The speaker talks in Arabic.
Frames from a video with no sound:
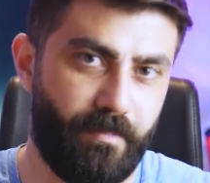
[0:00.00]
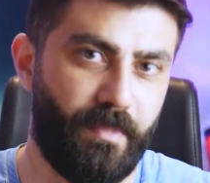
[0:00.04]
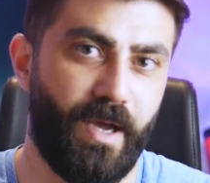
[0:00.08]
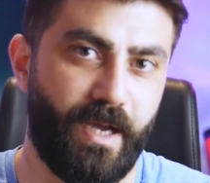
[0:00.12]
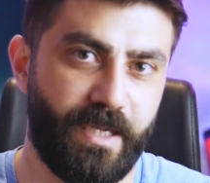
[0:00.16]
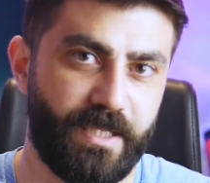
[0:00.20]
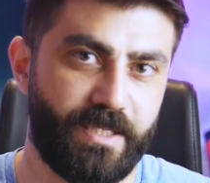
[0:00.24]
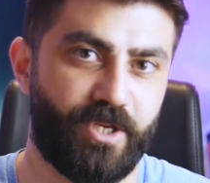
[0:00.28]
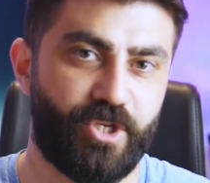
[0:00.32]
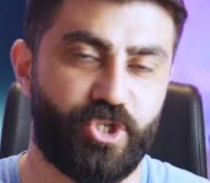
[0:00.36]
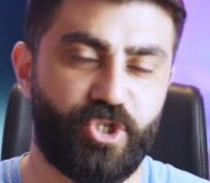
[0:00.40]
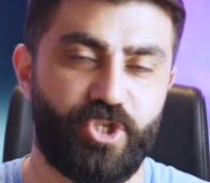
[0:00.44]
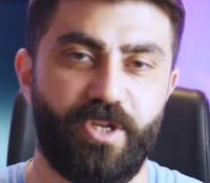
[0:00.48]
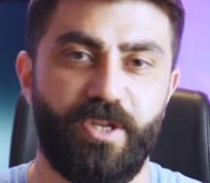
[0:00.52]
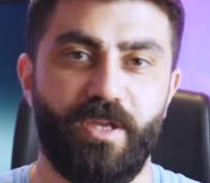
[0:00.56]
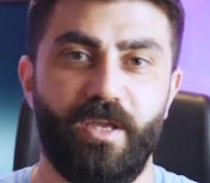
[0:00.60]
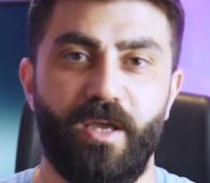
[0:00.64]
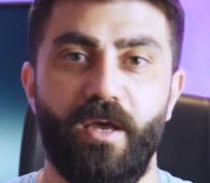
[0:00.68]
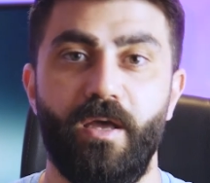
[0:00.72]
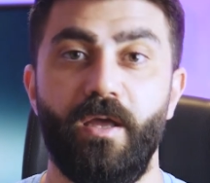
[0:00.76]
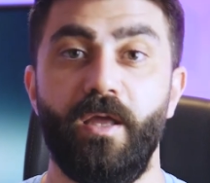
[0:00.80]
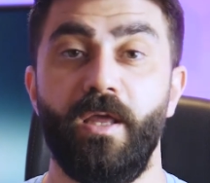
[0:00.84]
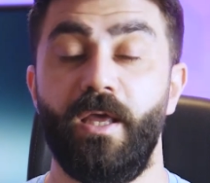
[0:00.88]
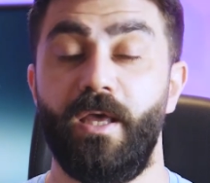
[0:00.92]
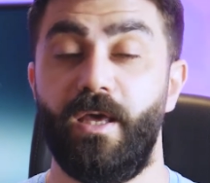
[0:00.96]
اقدر
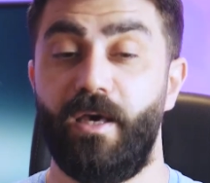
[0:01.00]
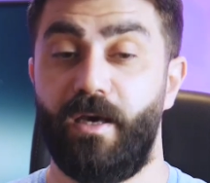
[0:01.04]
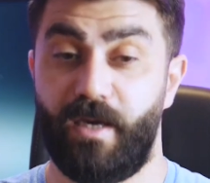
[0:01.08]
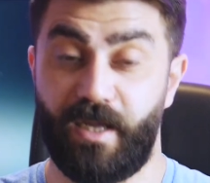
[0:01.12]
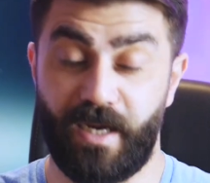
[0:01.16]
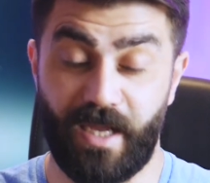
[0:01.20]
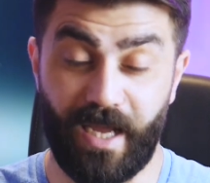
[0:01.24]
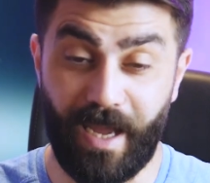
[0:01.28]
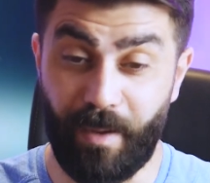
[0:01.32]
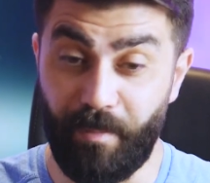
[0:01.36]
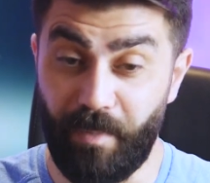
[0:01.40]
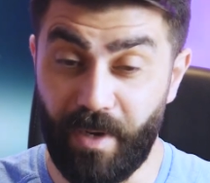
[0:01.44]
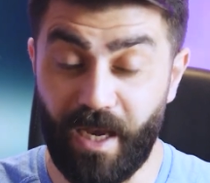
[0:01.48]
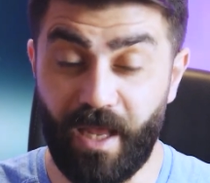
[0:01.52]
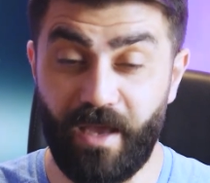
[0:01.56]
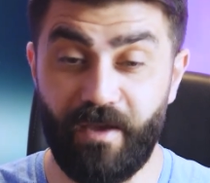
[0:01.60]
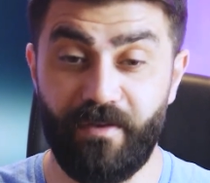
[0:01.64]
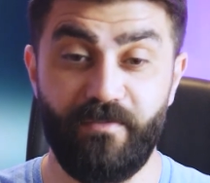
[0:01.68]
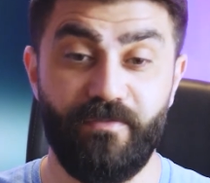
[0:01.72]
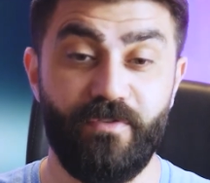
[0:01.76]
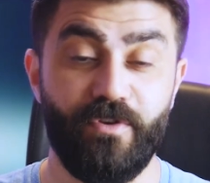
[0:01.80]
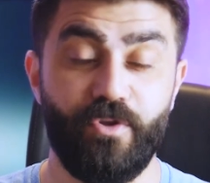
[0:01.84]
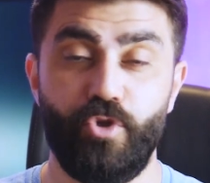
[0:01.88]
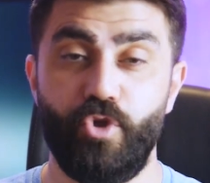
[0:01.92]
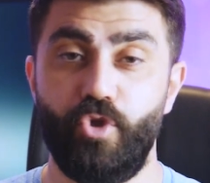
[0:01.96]
اشتريها راح اعمل لها
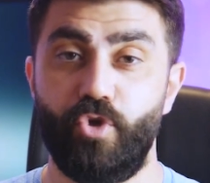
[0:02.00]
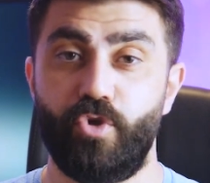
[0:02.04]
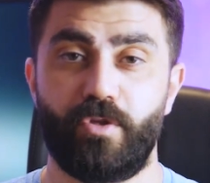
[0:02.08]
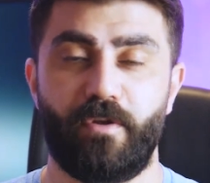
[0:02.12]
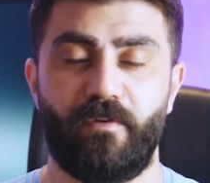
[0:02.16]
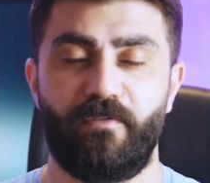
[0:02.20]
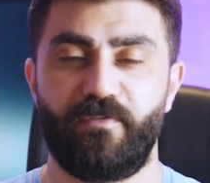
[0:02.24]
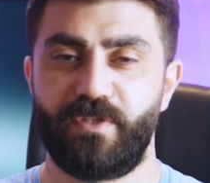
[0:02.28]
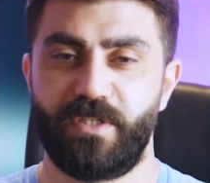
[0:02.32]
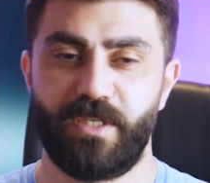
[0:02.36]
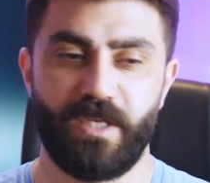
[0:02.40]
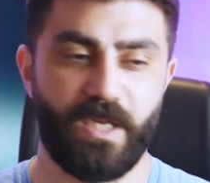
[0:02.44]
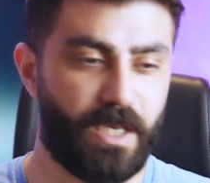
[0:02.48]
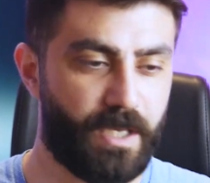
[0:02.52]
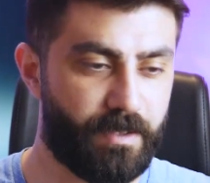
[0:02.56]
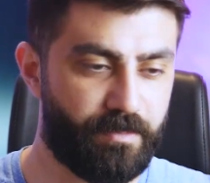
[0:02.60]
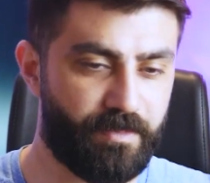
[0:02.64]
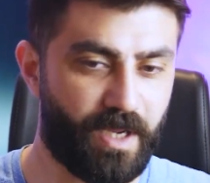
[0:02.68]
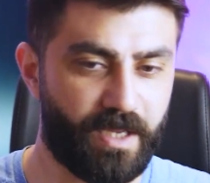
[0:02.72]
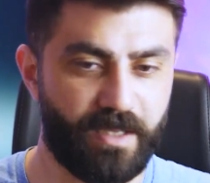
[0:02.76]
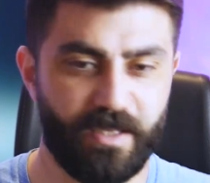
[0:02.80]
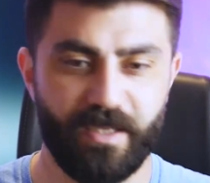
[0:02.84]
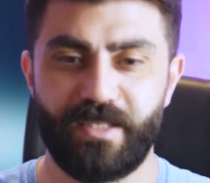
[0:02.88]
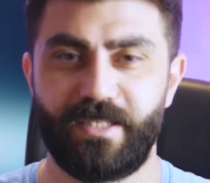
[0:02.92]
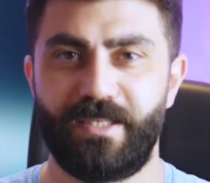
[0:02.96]
فيديو تفصيلي
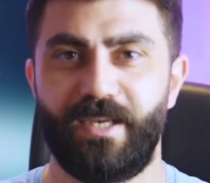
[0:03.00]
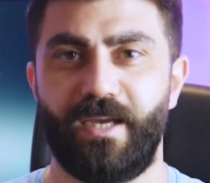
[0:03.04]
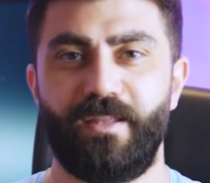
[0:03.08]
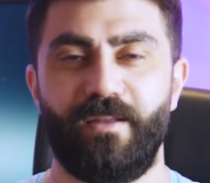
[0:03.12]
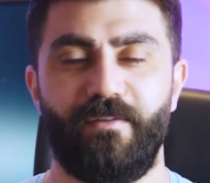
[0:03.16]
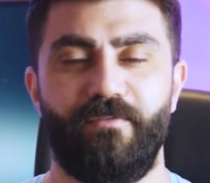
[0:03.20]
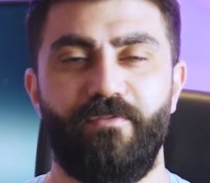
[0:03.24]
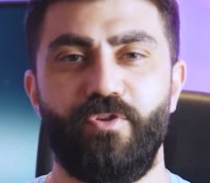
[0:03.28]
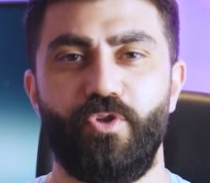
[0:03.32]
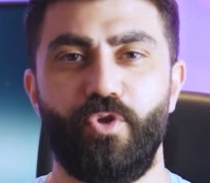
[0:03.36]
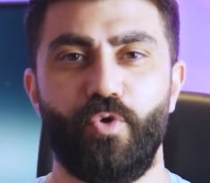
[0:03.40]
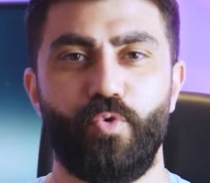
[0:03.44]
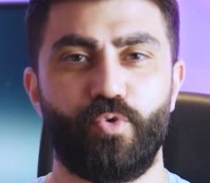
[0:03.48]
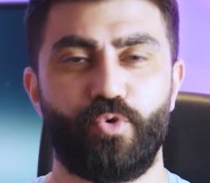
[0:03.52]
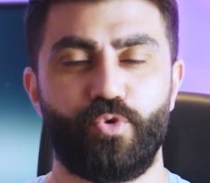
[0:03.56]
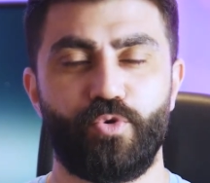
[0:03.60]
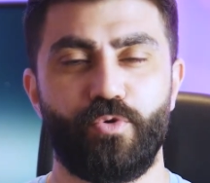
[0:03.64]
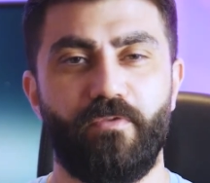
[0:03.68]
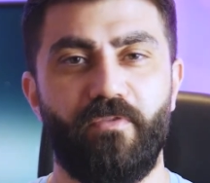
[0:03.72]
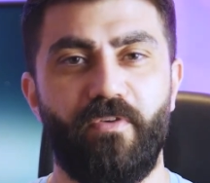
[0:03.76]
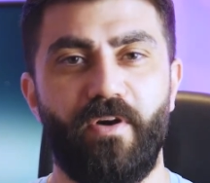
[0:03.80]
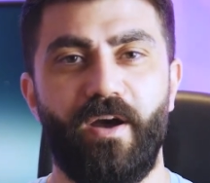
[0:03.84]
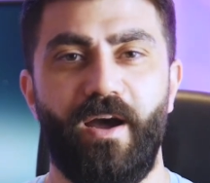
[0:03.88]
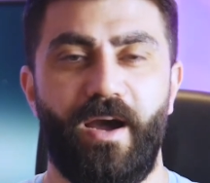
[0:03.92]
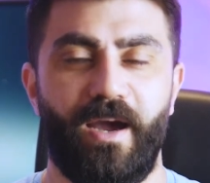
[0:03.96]
بدك تنسى هذا الفيديو
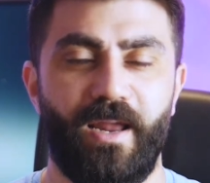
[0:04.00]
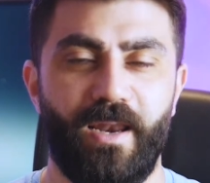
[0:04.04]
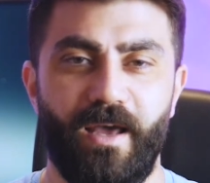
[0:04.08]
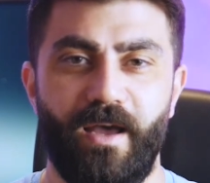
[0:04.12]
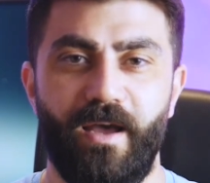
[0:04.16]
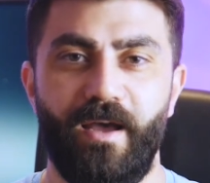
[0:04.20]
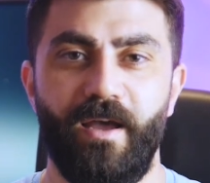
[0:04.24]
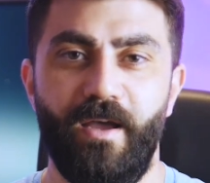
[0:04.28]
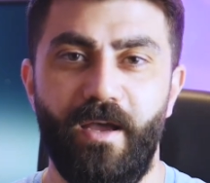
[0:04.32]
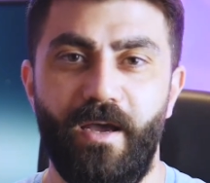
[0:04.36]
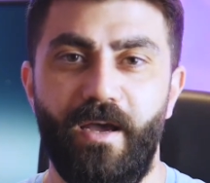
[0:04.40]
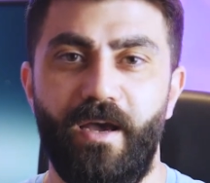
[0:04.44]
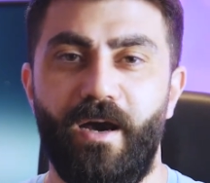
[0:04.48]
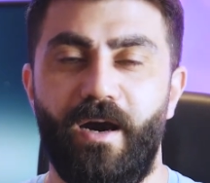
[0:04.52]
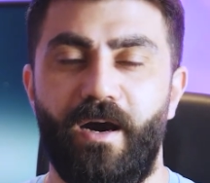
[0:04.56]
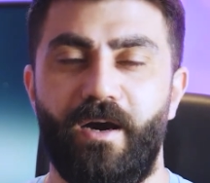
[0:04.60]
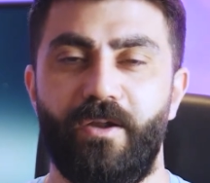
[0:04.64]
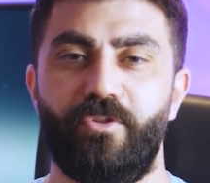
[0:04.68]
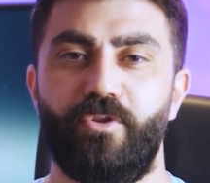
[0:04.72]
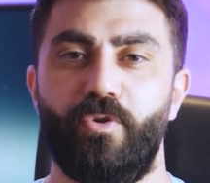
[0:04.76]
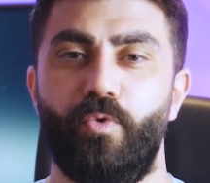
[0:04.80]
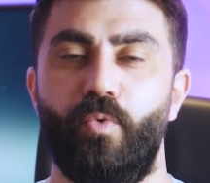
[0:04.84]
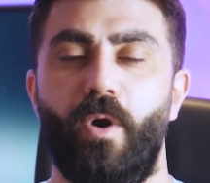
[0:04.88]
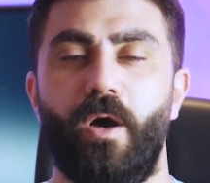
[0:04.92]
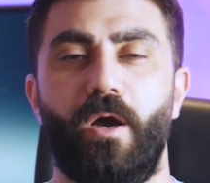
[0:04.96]
وتشوفها على
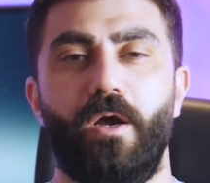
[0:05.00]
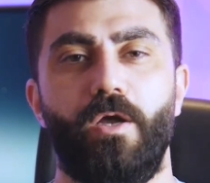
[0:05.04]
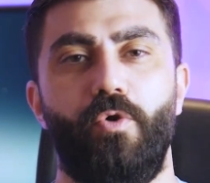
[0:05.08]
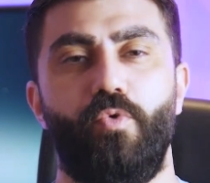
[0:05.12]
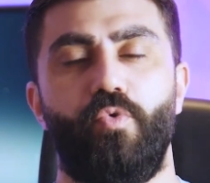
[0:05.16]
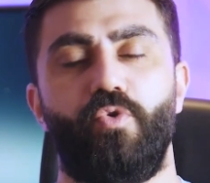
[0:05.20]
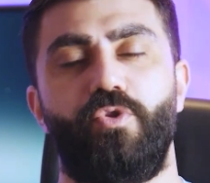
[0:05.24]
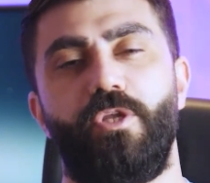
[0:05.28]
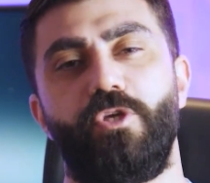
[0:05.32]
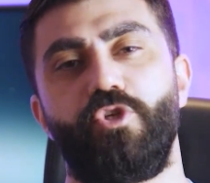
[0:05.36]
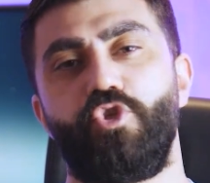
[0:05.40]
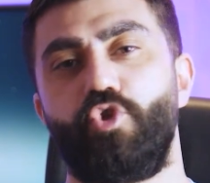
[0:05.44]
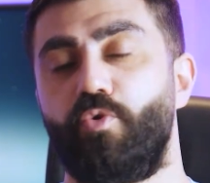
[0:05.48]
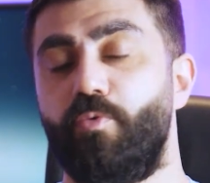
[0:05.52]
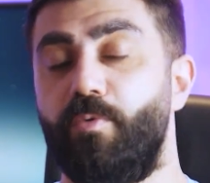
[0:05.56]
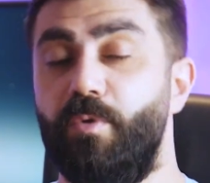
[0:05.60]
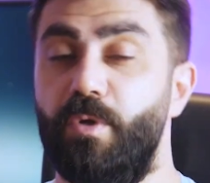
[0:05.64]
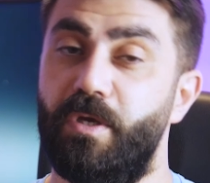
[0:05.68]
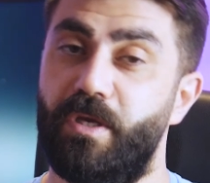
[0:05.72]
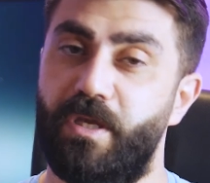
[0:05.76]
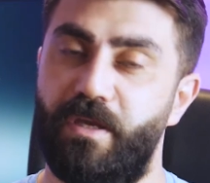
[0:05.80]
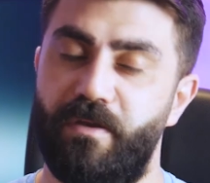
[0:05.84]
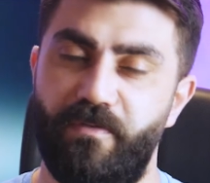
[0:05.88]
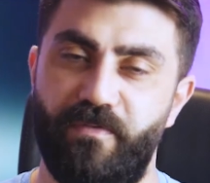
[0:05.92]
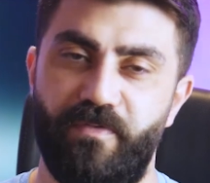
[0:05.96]
ارض الواقع
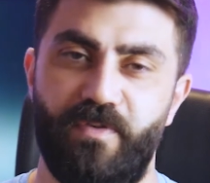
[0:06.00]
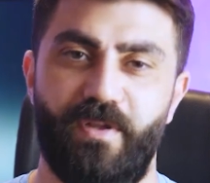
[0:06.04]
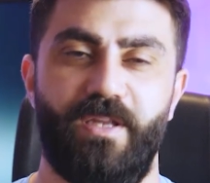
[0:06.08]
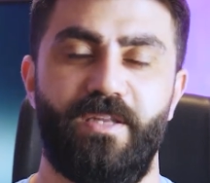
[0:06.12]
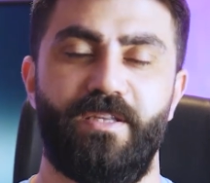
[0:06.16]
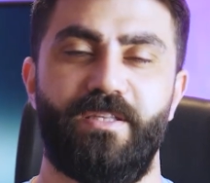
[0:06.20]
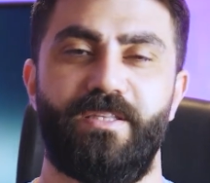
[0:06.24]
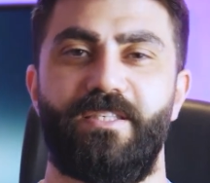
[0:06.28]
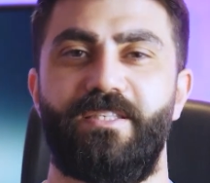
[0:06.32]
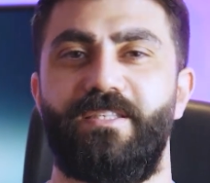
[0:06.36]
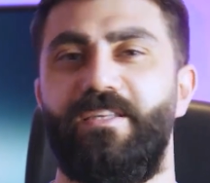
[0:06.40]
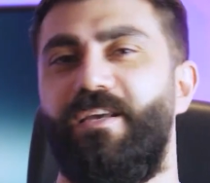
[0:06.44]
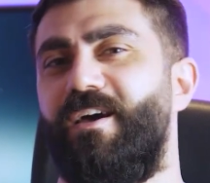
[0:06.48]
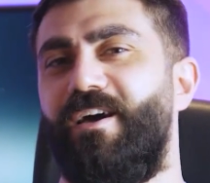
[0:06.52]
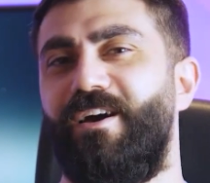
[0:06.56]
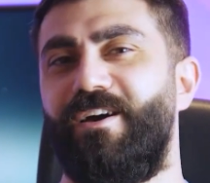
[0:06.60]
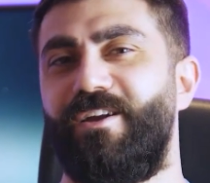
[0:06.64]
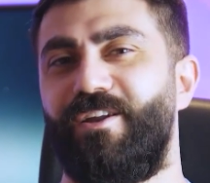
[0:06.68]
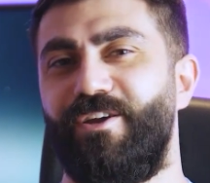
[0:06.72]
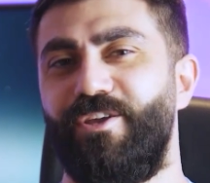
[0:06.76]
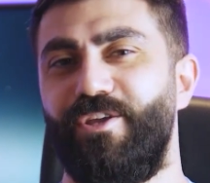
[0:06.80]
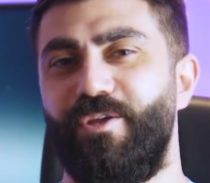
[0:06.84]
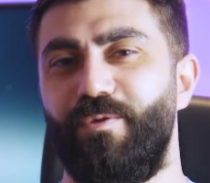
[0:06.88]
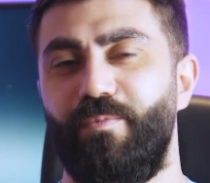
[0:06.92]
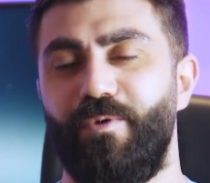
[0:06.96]
والتجربه كيف فعلا الساعه
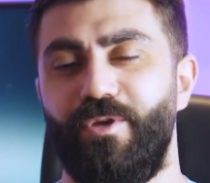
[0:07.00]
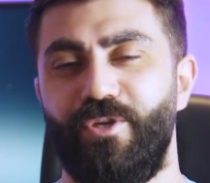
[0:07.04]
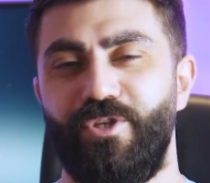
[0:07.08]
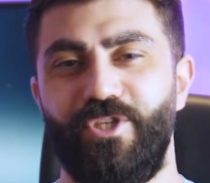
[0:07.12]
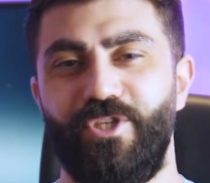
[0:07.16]
رهيبه